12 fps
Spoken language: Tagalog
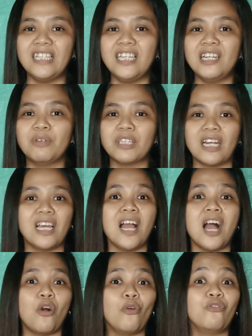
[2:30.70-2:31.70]
hindi naman
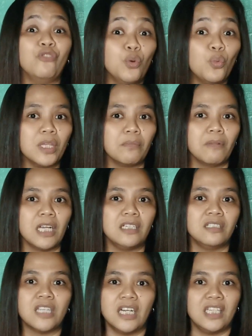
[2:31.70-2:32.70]
talaga ako fluent
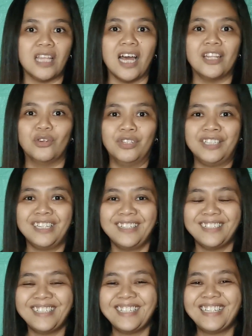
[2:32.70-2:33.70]
magsalita nun.
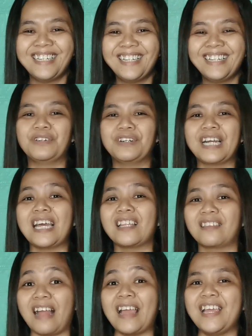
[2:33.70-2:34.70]
No?
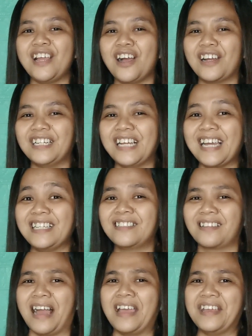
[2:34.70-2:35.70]
Kaya trying hard guys,
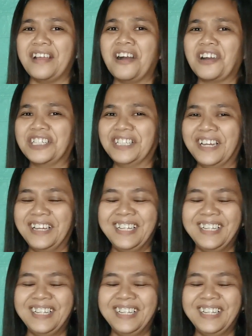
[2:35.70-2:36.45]
trying hard.